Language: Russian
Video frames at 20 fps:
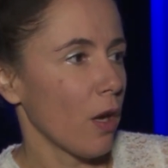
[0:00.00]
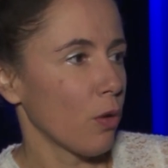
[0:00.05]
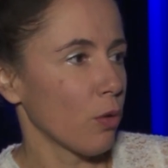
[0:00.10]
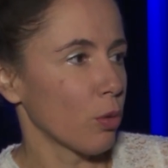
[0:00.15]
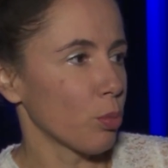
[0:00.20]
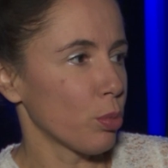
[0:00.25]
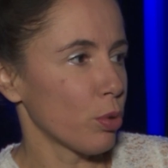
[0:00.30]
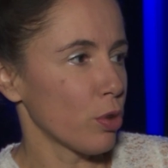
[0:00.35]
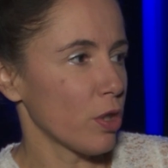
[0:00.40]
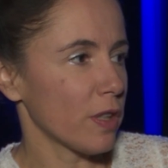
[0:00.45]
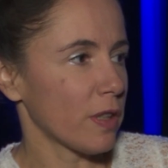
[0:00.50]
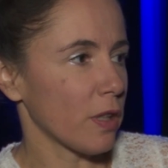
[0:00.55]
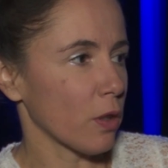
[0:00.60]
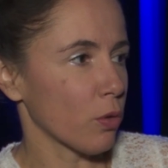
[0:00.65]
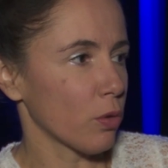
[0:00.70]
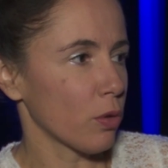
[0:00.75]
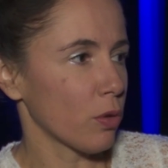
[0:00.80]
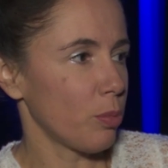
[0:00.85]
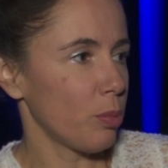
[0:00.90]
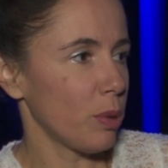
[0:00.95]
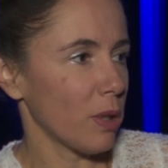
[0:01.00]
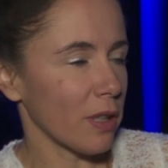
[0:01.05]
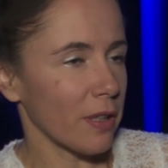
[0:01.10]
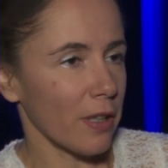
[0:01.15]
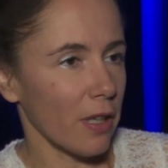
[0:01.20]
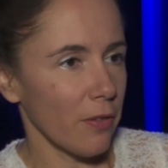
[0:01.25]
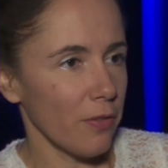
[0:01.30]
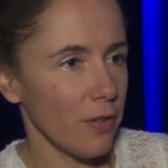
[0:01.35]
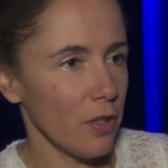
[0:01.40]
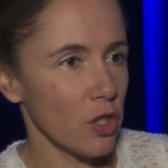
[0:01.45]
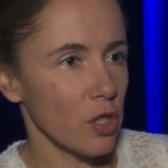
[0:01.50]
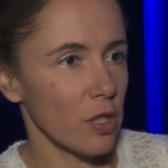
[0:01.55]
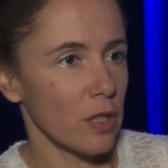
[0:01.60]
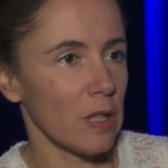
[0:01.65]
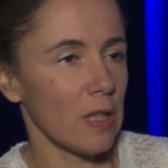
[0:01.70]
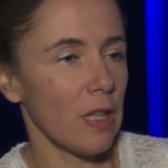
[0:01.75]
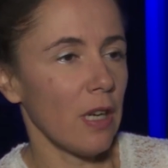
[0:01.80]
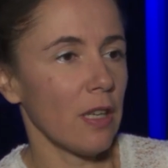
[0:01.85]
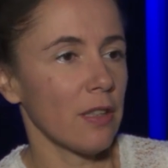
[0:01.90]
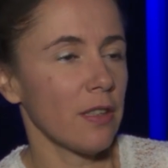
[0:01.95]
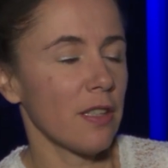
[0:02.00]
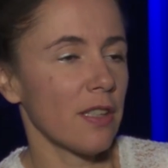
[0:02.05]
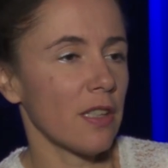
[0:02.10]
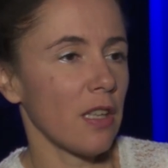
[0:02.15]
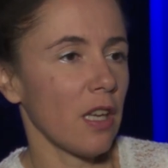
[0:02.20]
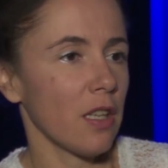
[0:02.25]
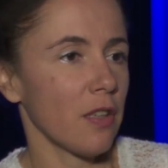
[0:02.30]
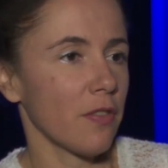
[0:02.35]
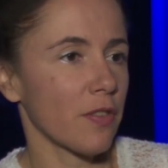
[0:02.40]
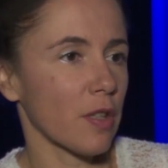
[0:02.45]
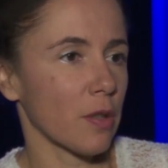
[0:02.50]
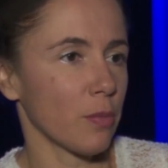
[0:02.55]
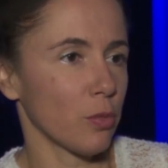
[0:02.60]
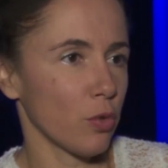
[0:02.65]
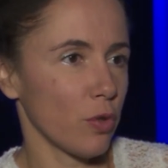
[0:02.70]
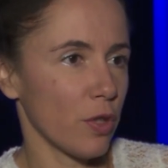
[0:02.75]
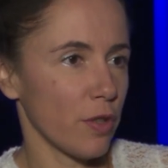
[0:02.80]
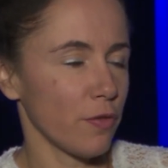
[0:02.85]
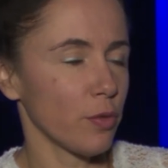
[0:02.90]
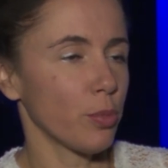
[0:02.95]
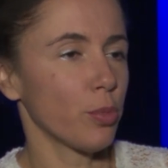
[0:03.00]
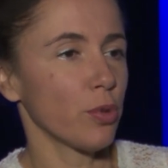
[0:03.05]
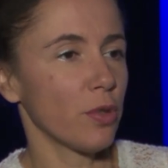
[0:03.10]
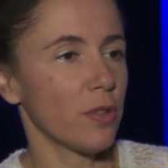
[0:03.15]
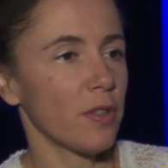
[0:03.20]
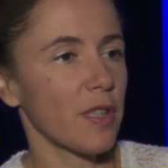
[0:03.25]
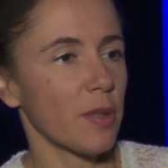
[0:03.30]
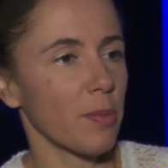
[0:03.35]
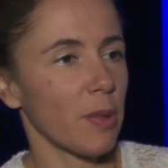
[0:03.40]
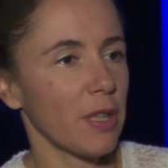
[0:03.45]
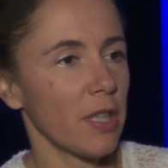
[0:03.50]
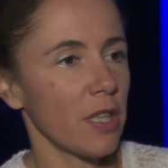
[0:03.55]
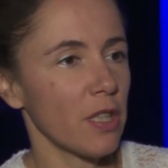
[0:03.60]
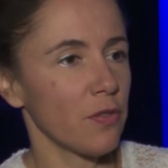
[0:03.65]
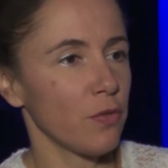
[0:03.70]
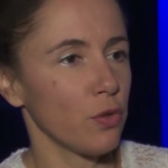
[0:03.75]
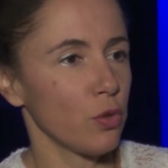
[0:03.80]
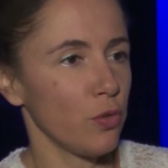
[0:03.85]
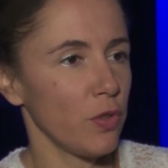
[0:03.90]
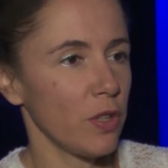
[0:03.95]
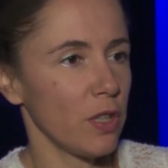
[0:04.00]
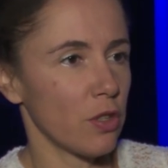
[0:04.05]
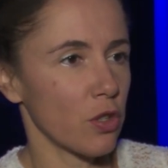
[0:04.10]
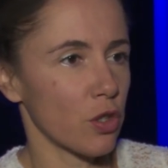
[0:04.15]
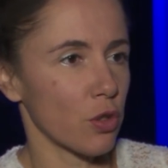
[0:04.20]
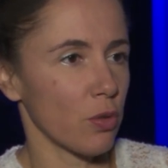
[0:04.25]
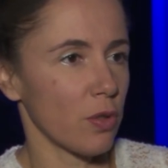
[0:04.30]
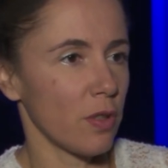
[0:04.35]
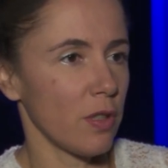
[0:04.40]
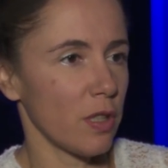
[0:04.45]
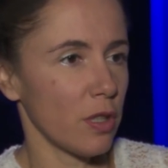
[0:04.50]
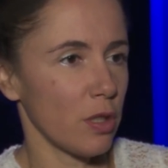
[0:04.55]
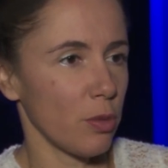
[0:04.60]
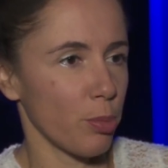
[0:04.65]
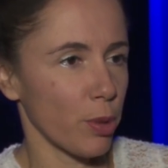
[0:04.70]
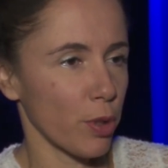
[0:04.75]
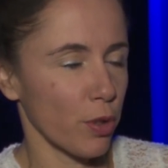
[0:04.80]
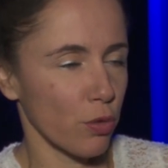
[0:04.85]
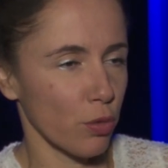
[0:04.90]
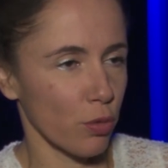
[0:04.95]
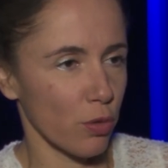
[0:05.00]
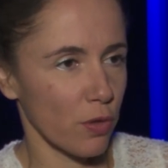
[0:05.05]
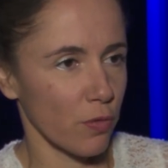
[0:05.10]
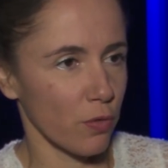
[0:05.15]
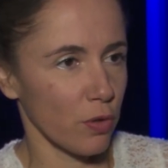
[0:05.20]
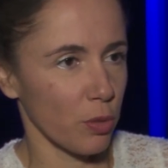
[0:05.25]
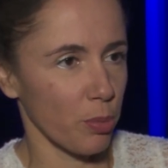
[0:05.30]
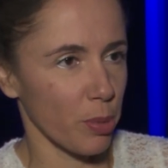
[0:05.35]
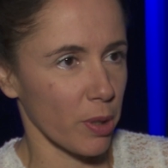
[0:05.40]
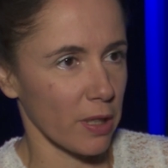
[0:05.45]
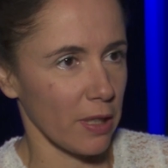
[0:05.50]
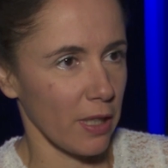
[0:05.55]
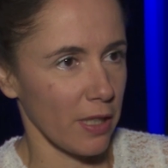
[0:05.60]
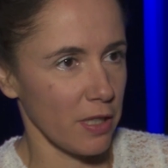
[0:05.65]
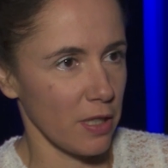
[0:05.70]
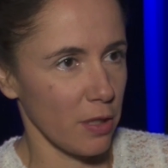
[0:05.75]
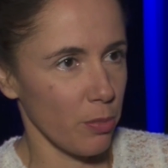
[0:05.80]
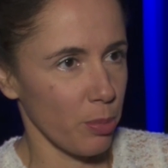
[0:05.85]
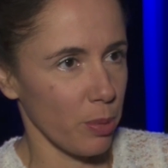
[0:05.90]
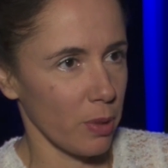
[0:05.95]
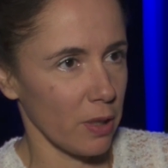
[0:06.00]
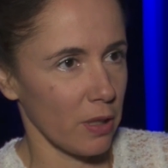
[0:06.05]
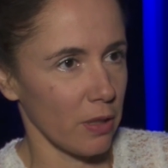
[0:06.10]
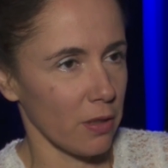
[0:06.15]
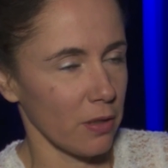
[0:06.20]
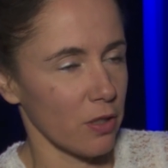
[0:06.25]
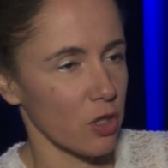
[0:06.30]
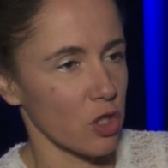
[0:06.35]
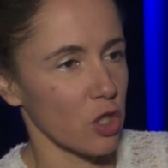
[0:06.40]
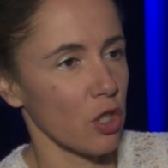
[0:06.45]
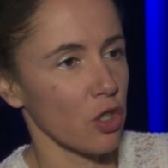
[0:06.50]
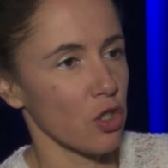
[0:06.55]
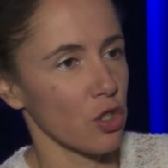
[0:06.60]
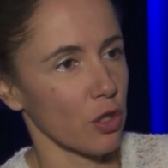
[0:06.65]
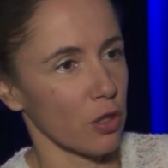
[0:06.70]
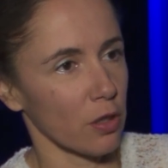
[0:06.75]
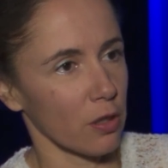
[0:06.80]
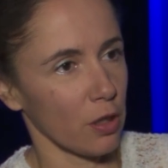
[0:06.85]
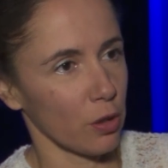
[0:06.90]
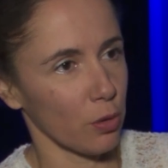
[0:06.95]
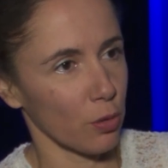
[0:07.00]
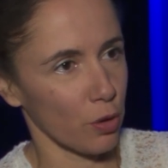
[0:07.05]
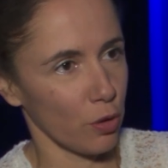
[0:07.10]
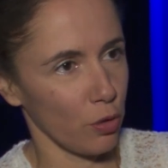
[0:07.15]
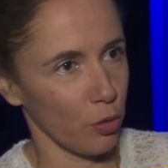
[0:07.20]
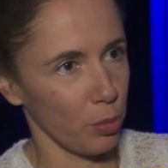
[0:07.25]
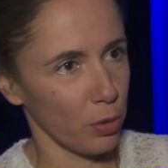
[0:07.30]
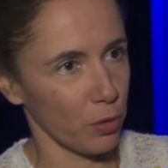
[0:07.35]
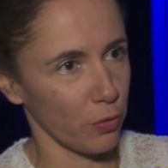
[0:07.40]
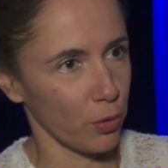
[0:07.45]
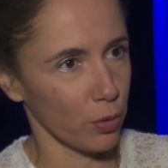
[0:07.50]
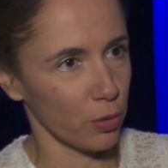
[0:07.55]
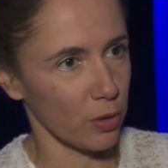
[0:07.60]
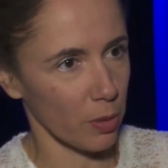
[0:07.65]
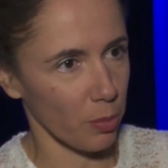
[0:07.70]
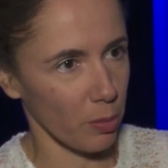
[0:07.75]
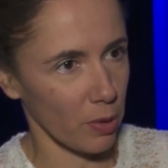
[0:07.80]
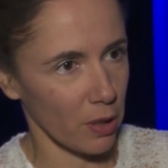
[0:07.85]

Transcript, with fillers: он более такой биографичный, да, о Достоевском, но если вы будете смотреть, вы увидите, что здесь присутствуют прототипы женщин, которые любил Федор